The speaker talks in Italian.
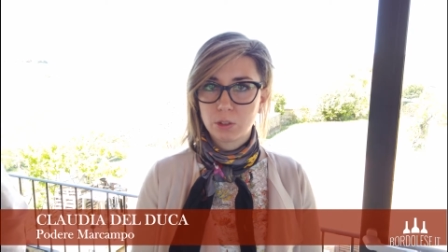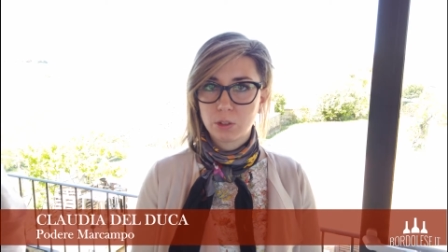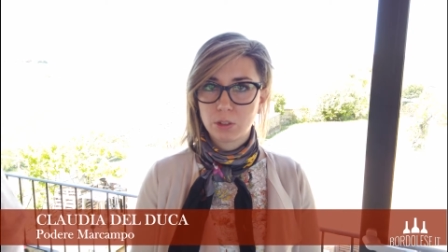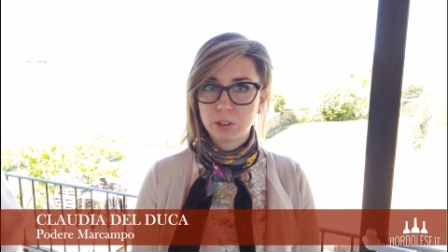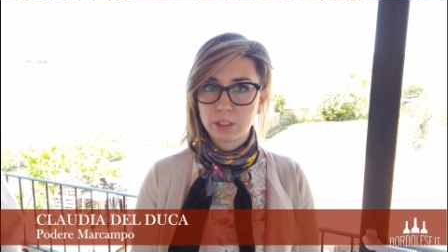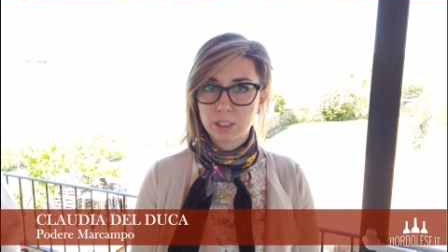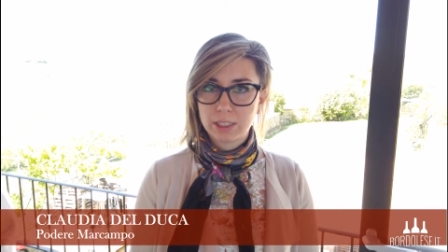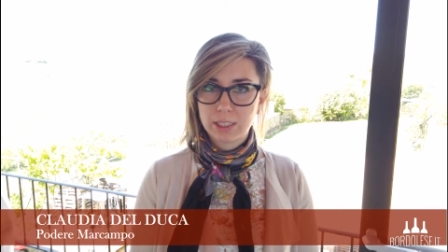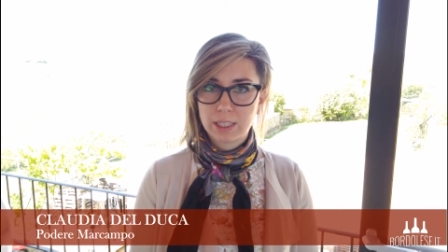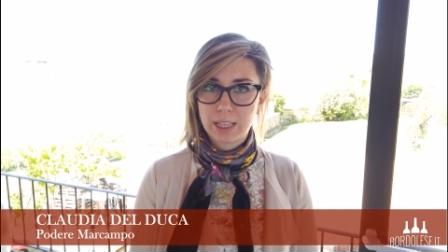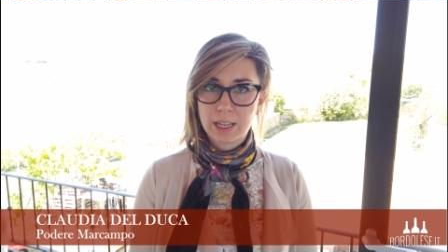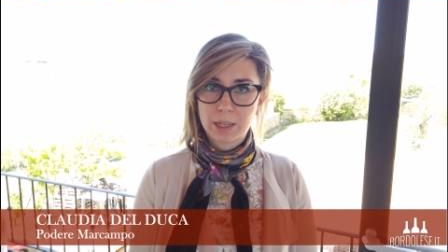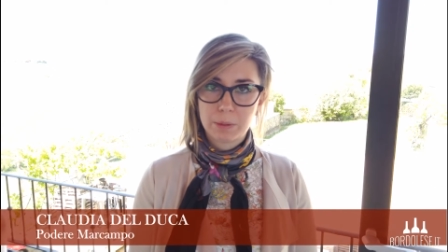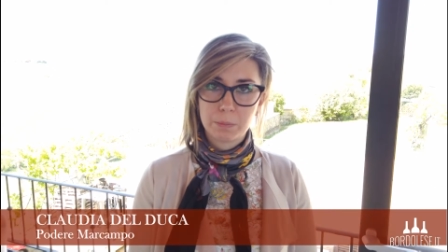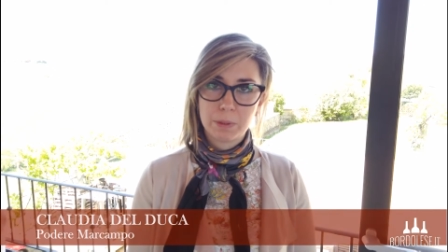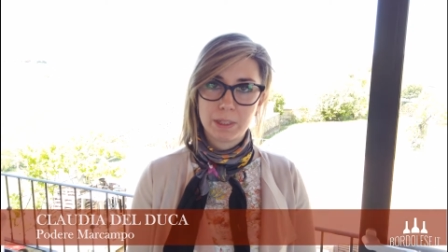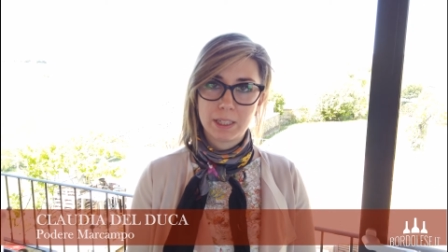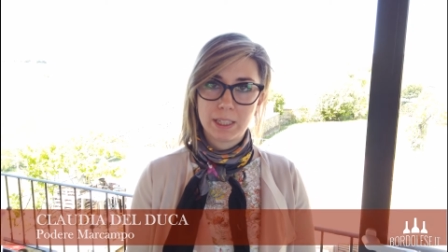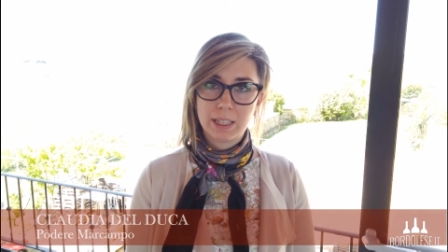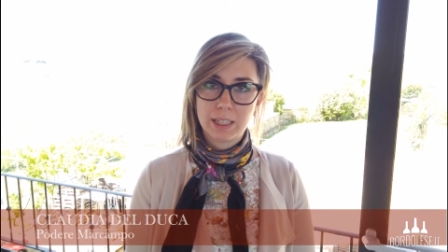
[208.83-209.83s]
con il
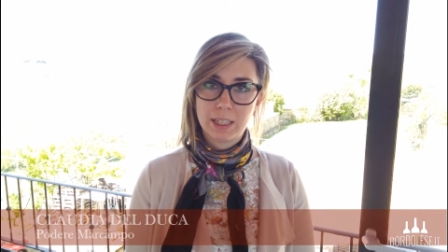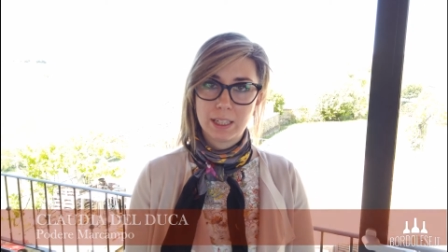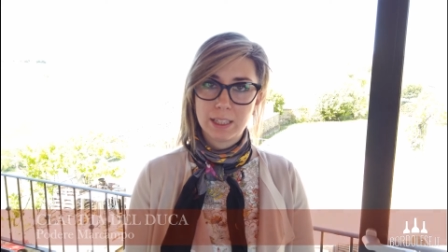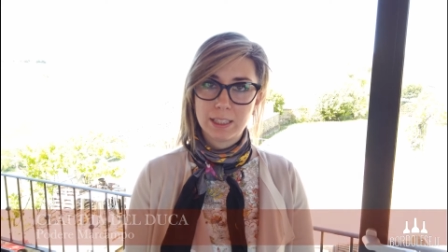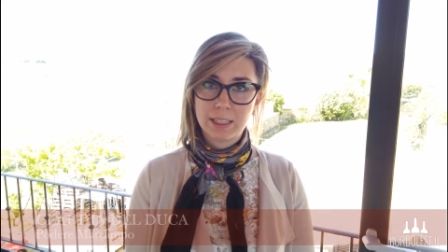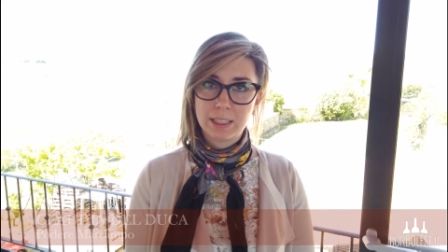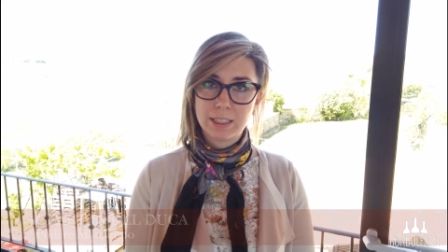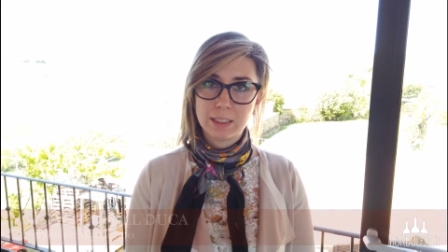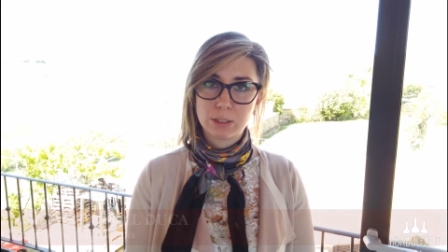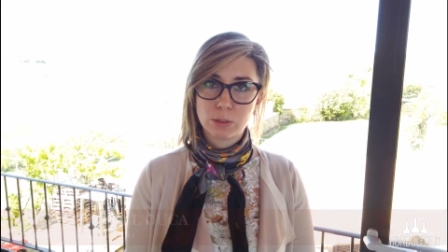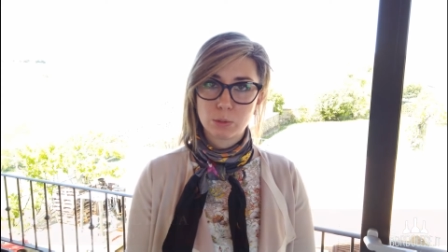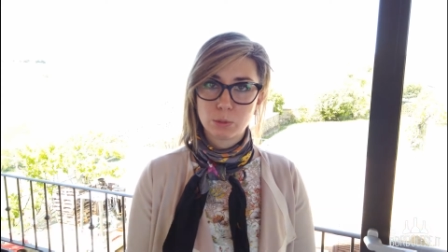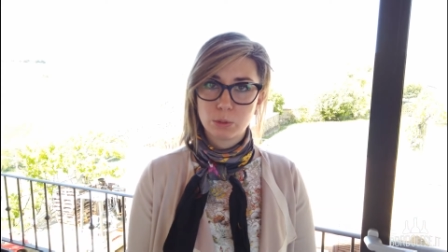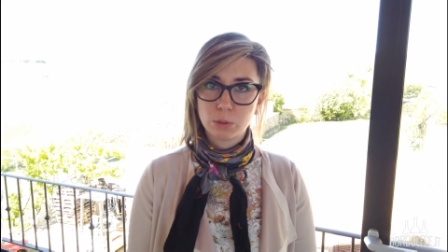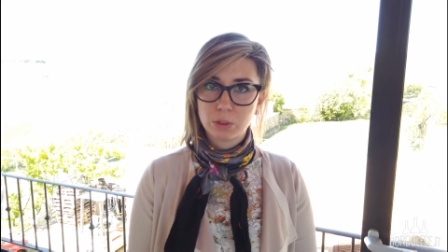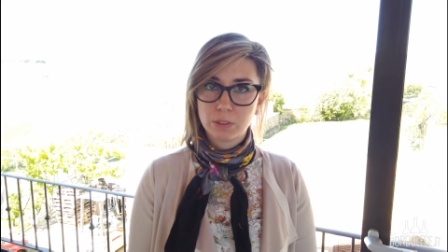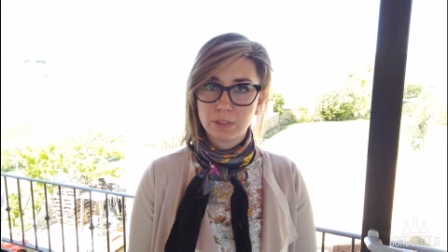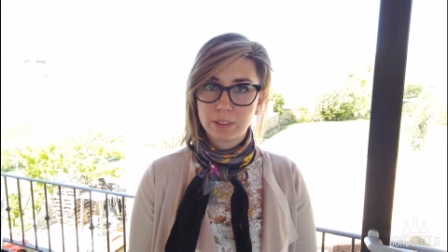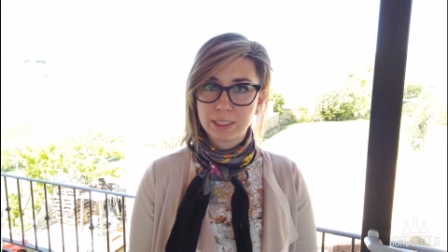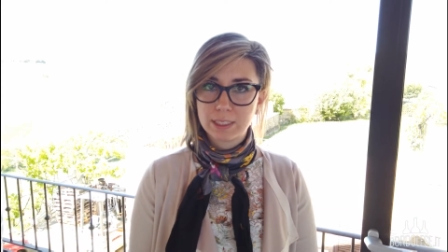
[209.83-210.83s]
termine degli
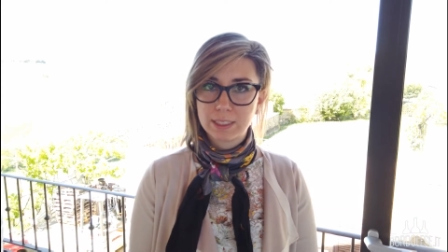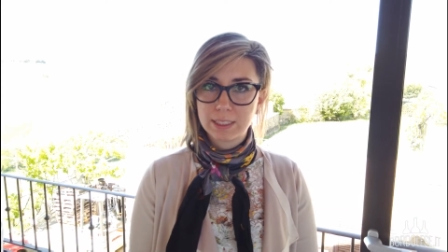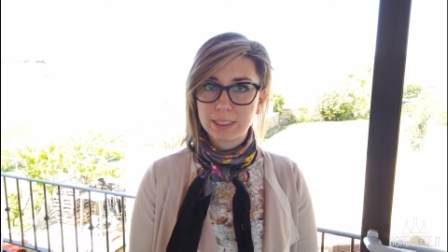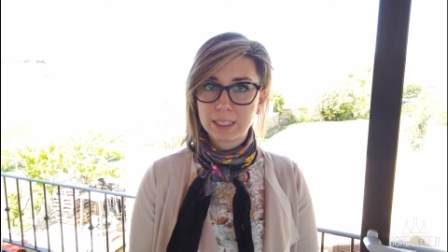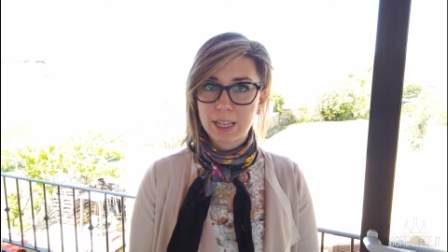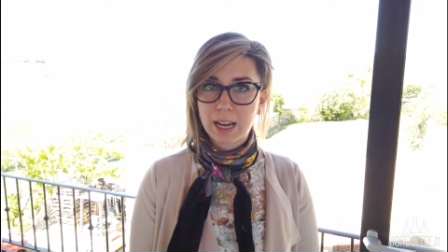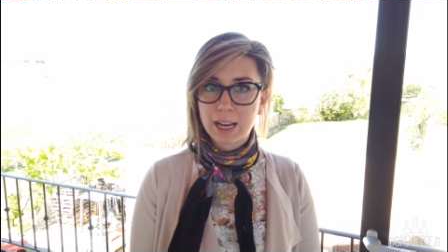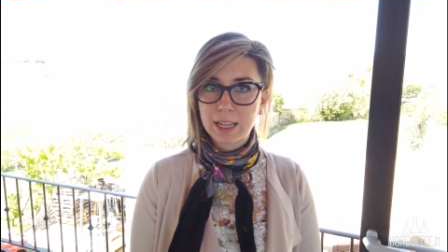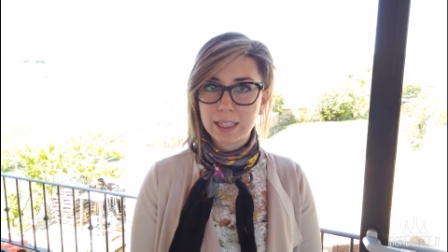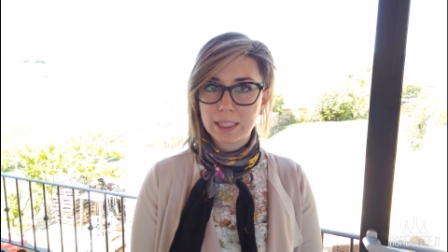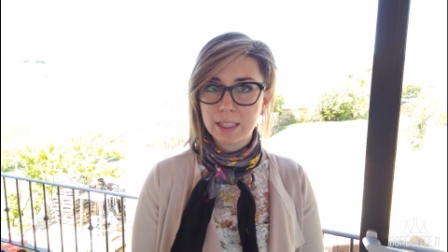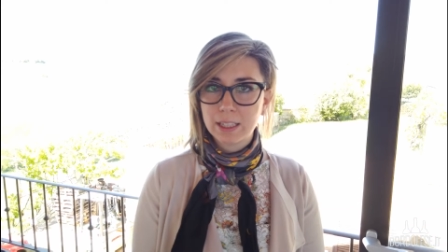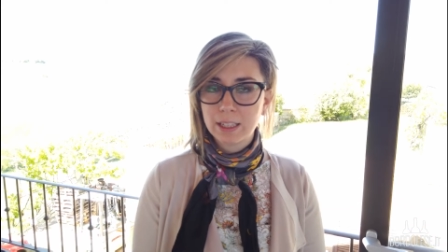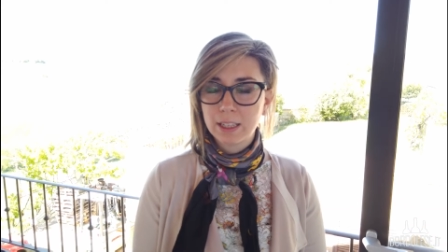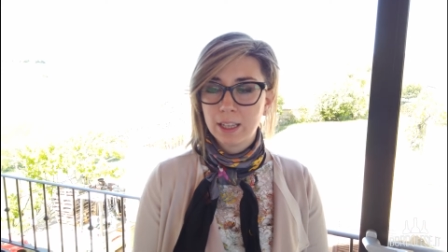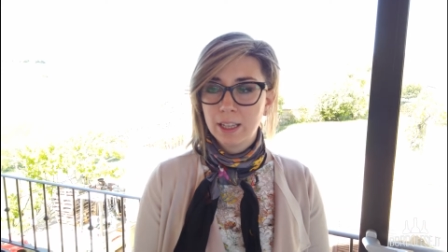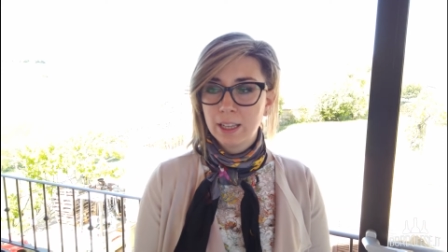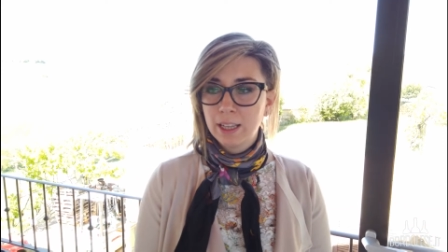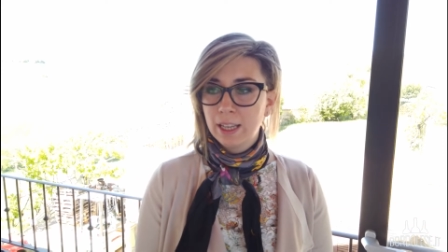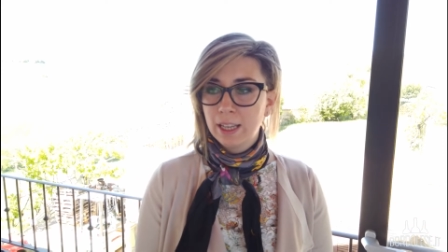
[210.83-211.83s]
studi universitari.